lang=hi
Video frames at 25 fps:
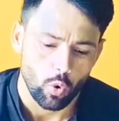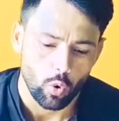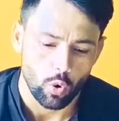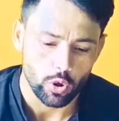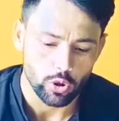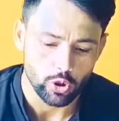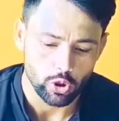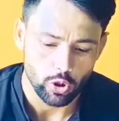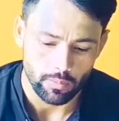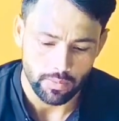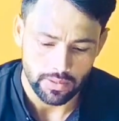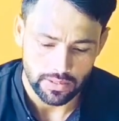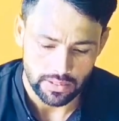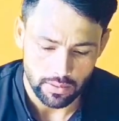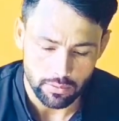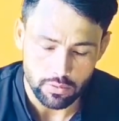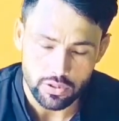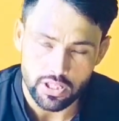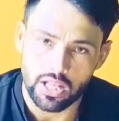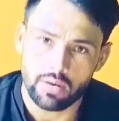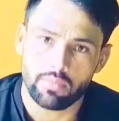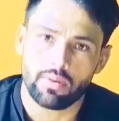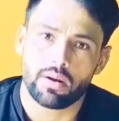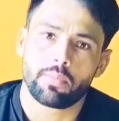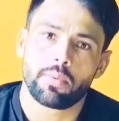और जो मतलब
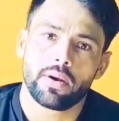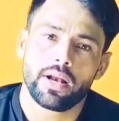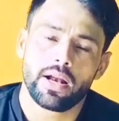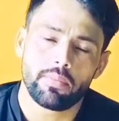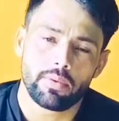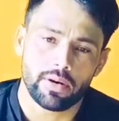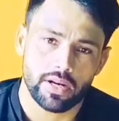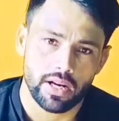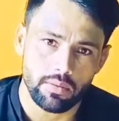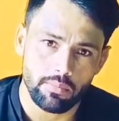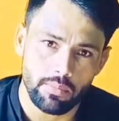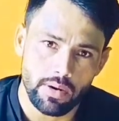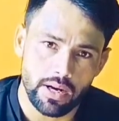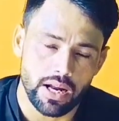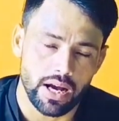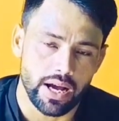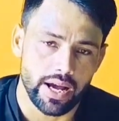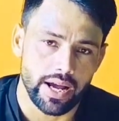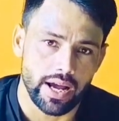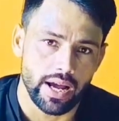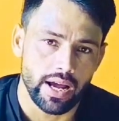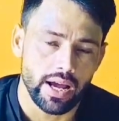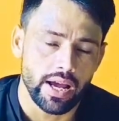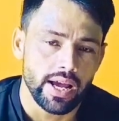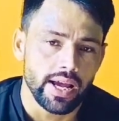सिल्वर प्ले बटन मिला
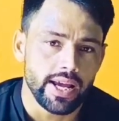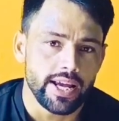है